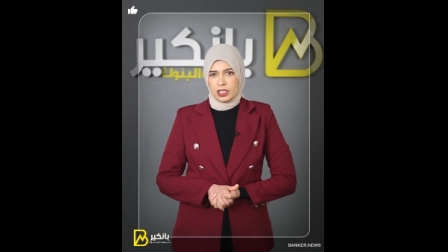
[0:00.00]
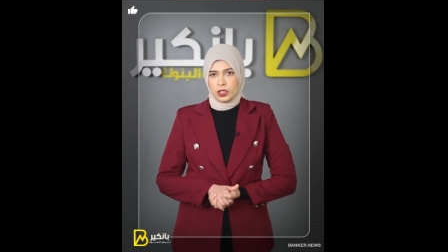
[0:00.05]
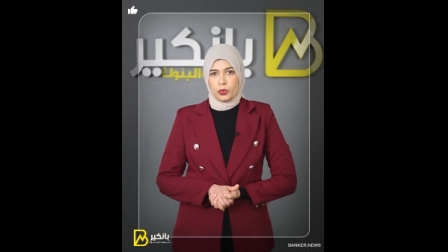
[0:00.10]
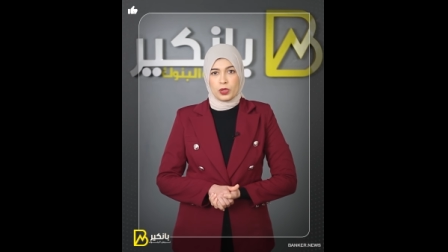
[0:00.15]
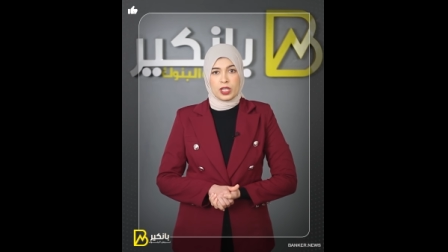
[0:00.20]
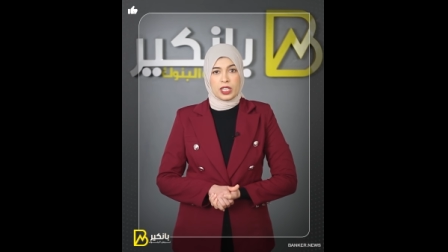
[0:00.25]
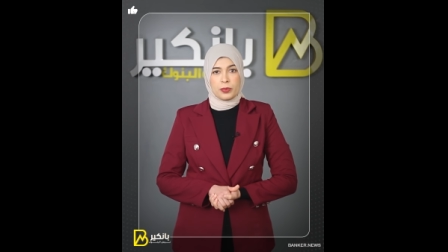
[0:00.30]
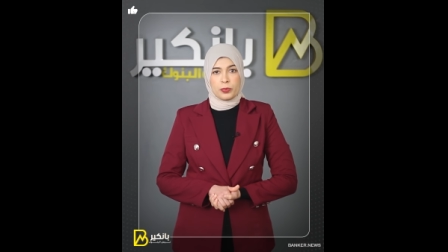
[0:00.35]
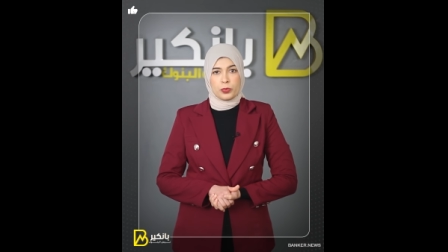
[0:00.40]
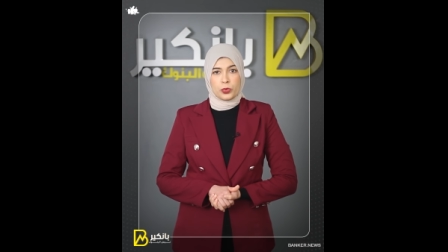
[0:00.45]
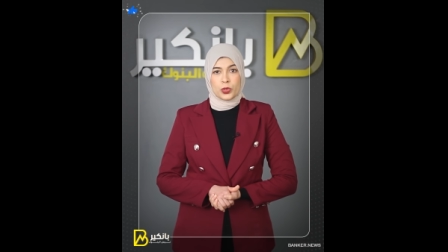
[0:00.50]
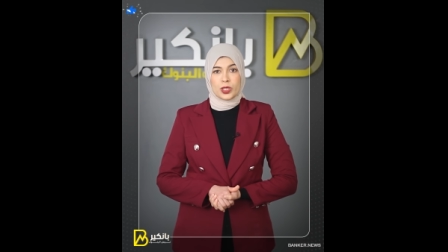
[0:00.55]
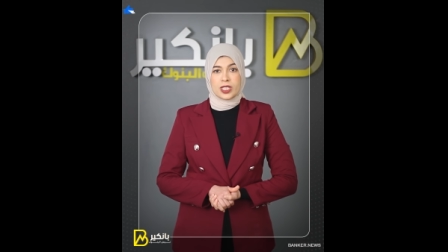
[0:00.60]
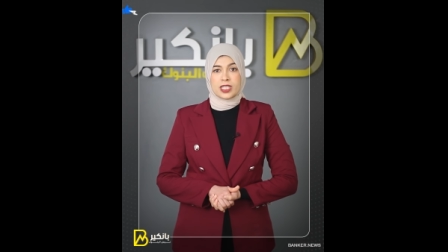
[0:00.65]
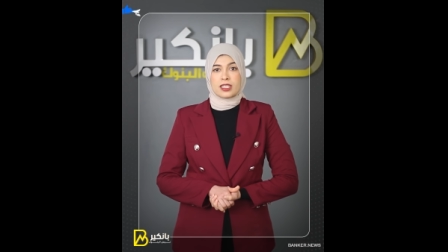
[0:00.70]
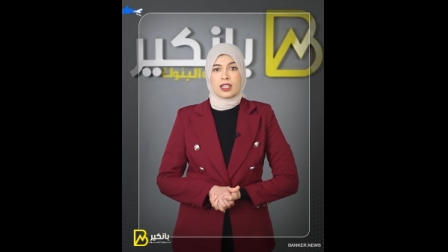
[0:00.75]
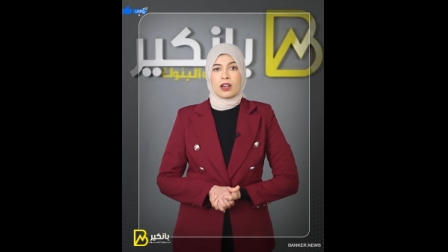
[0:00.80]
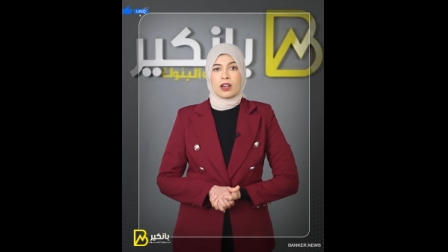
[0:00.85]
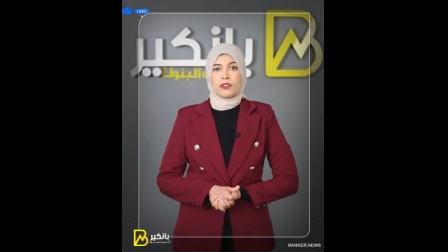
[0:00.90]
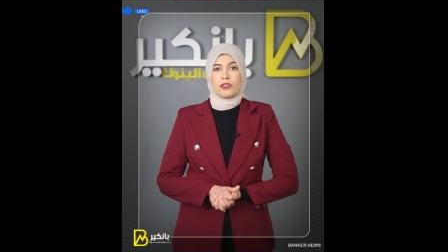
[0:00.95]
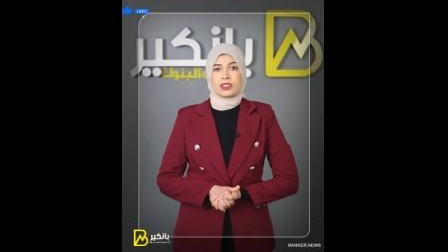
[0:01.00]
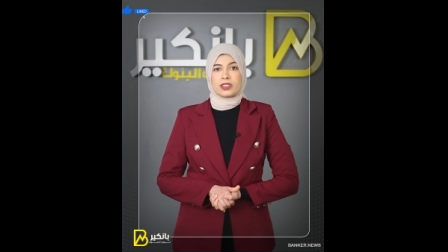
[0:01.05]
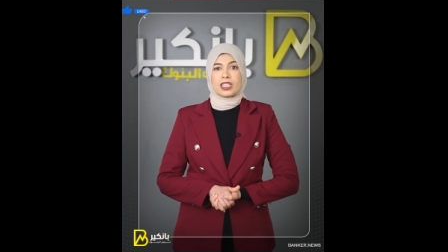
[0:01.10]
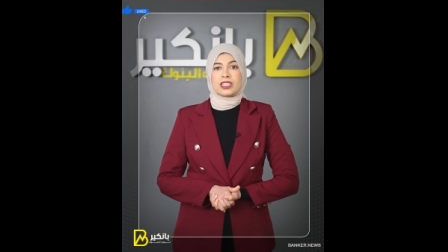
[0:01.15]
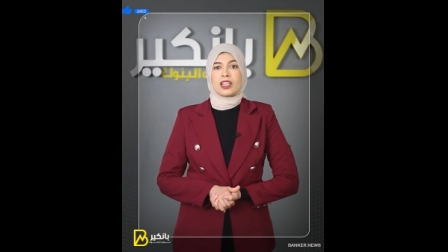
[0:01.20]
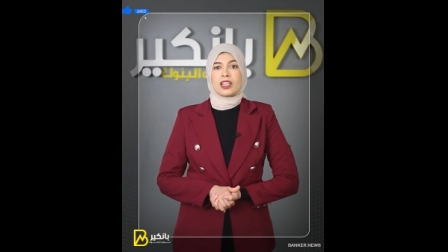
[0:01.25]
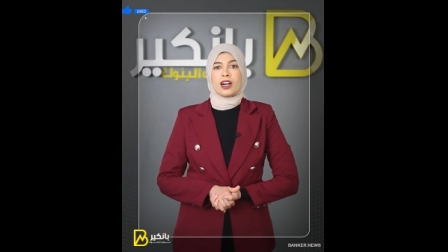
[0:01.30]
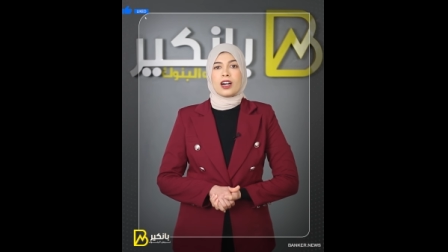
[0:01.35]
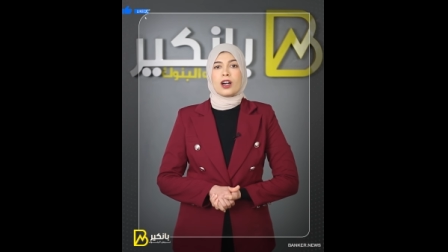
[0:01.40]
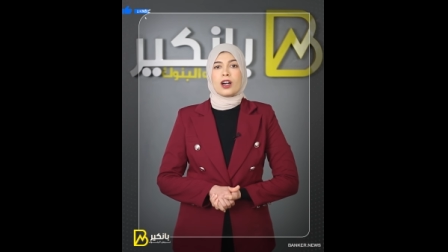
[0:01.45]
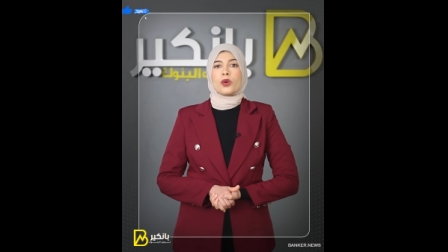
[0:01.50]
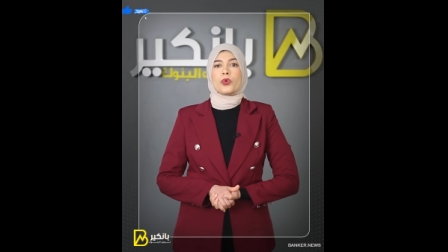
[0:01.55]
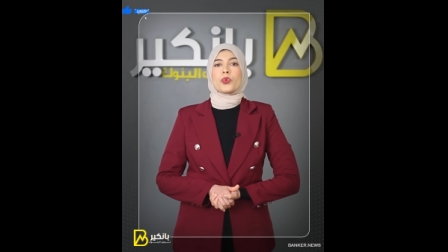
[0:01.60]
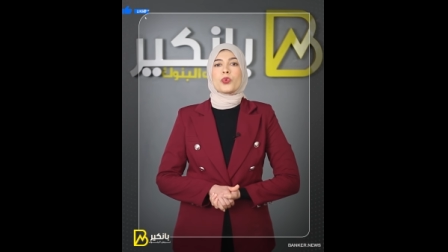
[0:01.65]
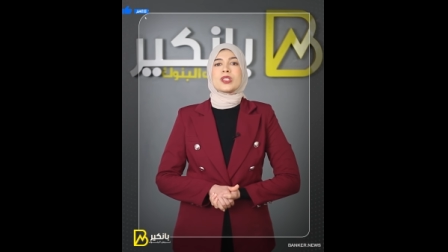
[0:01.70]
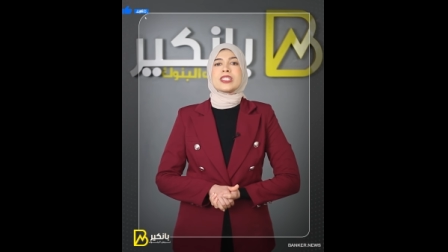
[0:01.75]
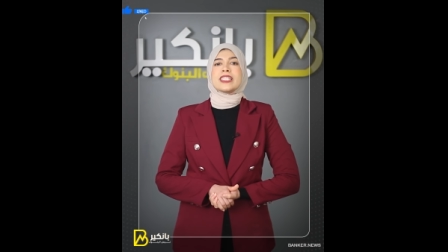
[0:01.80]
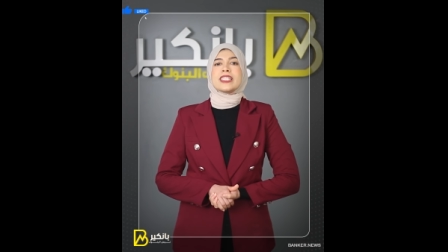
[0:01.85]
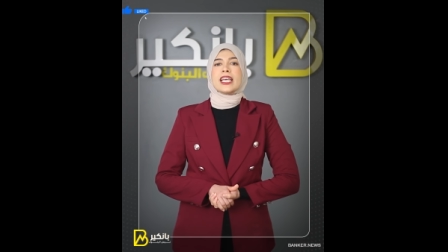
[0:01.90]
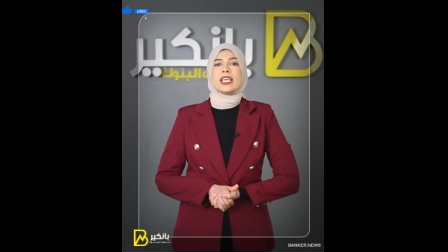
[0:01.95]
وليه موديز خفضتها
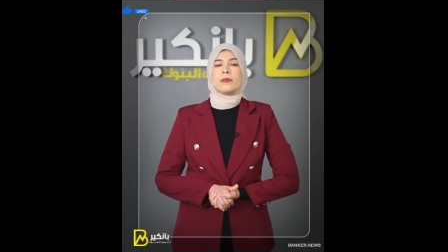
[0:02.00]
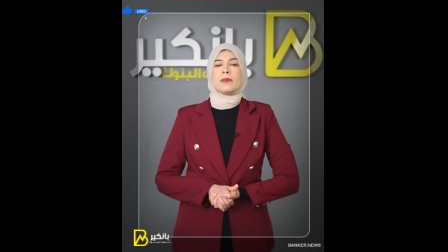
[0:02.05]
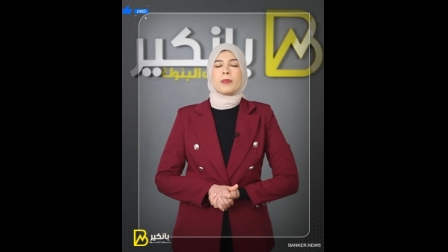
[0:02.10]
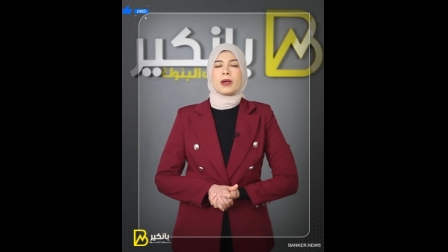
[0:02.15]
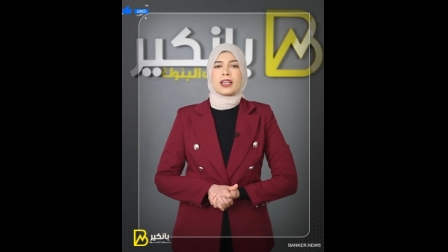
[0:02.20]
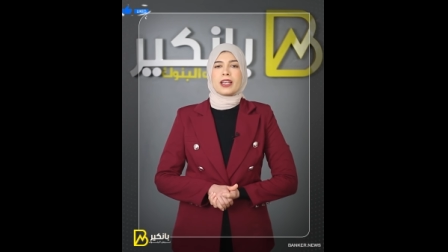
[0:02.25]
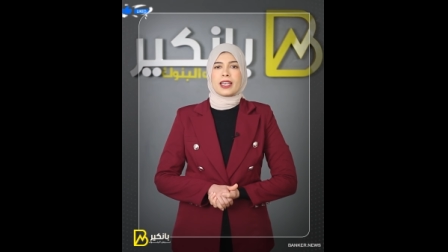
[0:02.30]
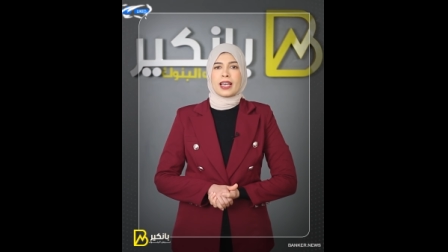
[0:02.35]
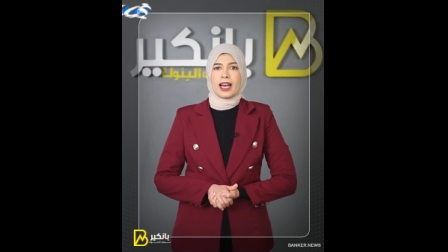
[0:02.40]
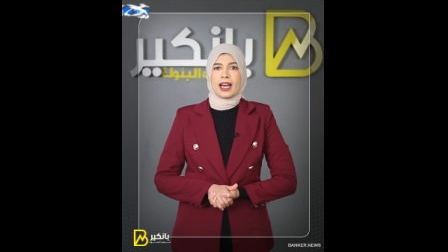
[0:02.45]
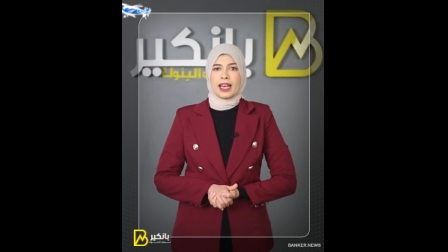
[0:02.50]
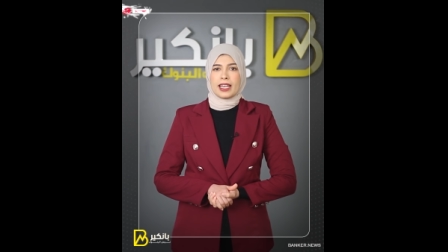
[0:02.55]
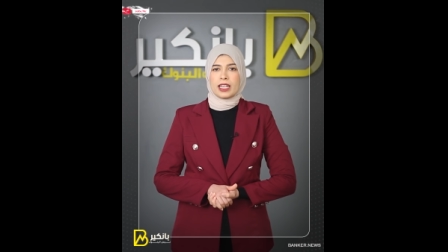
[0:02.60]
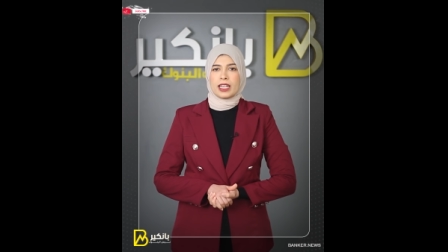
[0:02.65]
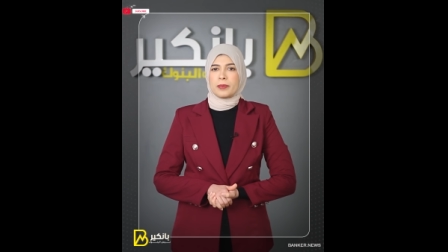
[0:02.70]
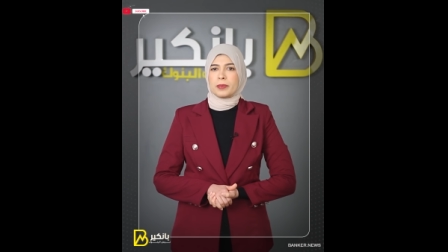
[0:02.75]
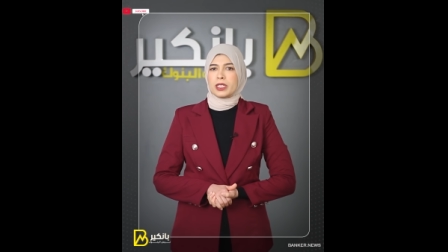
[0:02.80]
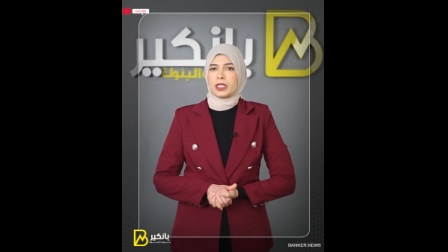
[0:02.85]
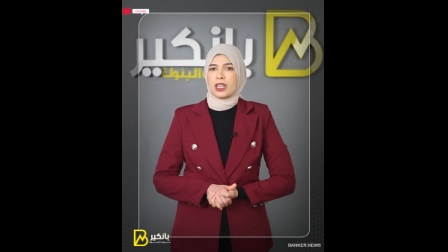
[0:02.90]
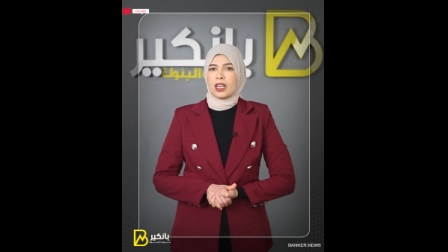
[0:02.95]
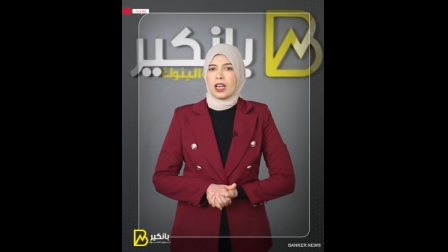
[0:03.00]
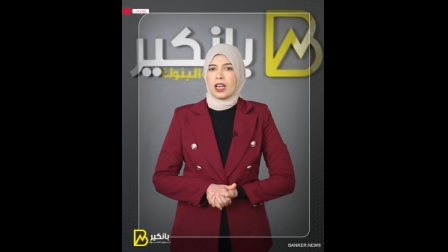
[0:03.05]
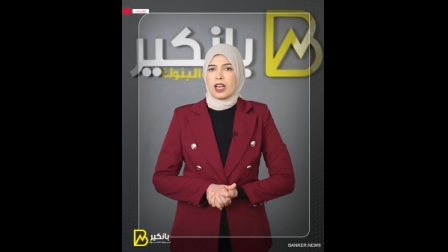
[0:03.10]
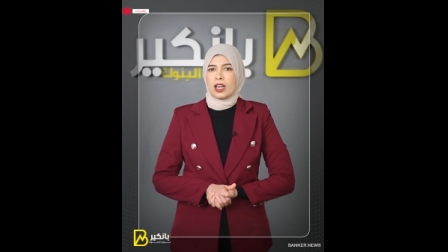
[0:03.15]
وازاي بنك عالمي